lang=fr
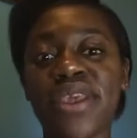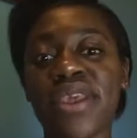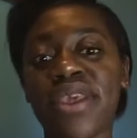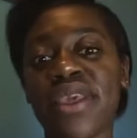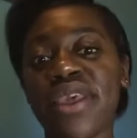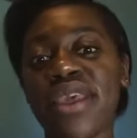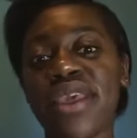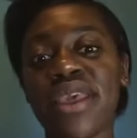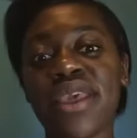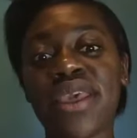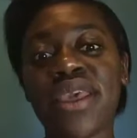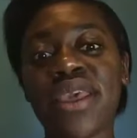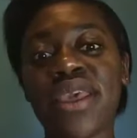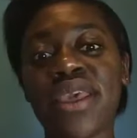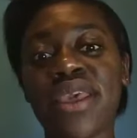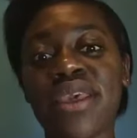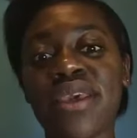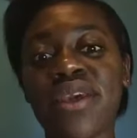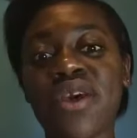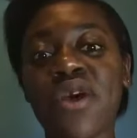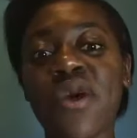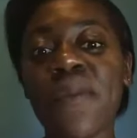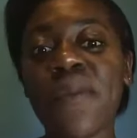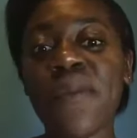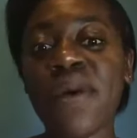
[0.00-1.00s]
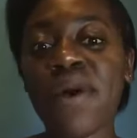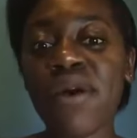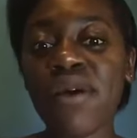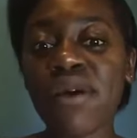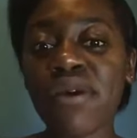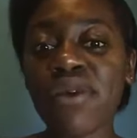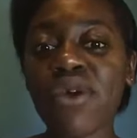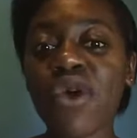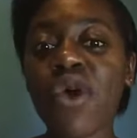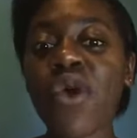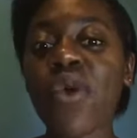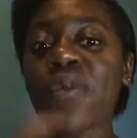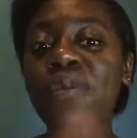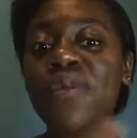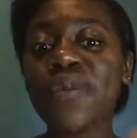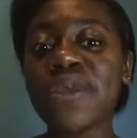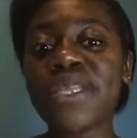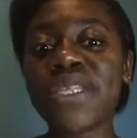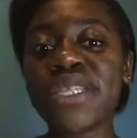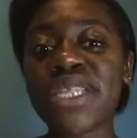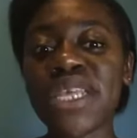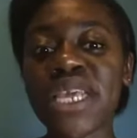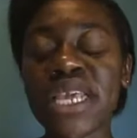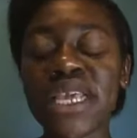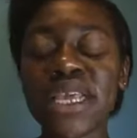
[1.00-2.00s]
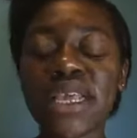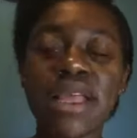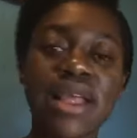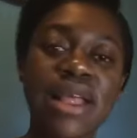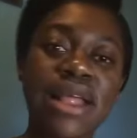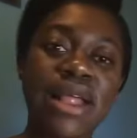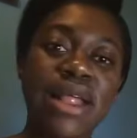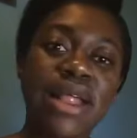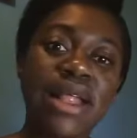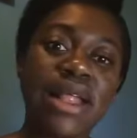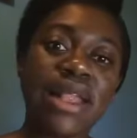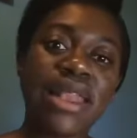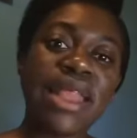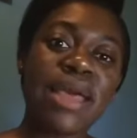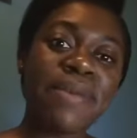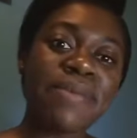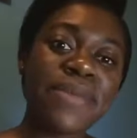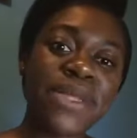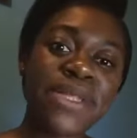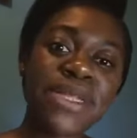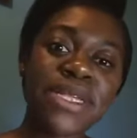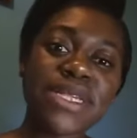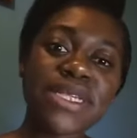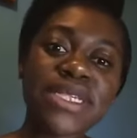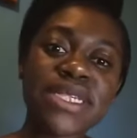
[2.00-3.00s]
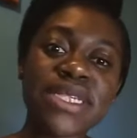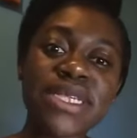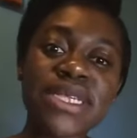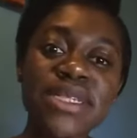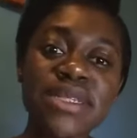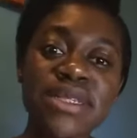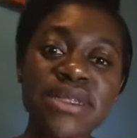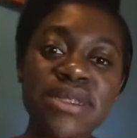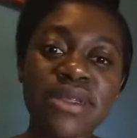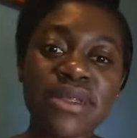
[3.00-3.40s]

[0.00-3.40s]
et comment combiner la médecine